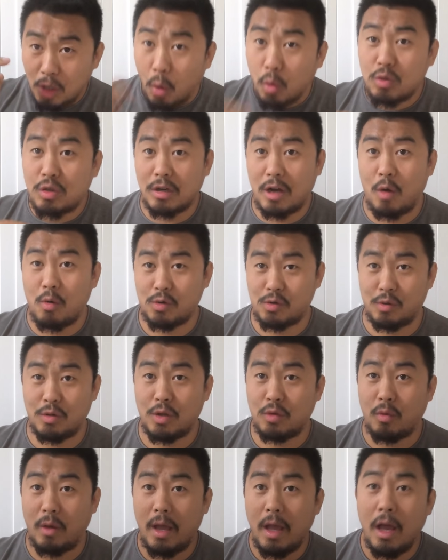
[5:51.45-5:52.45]
都知道我做
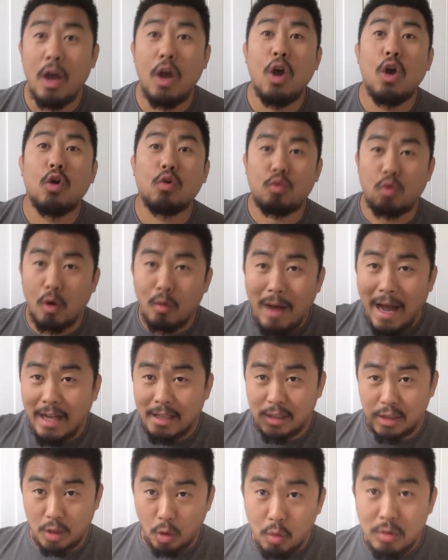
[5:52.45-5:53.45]
的对。国
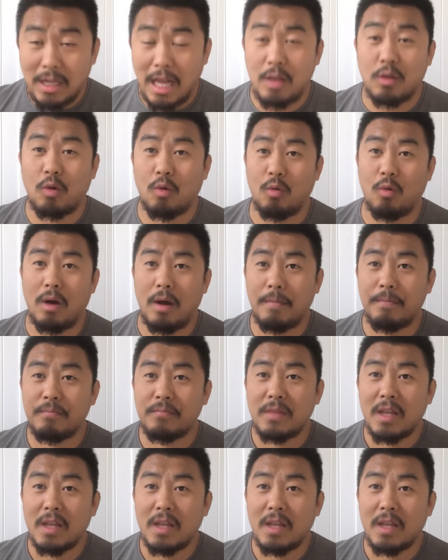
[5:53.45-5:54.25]
外都赞同我，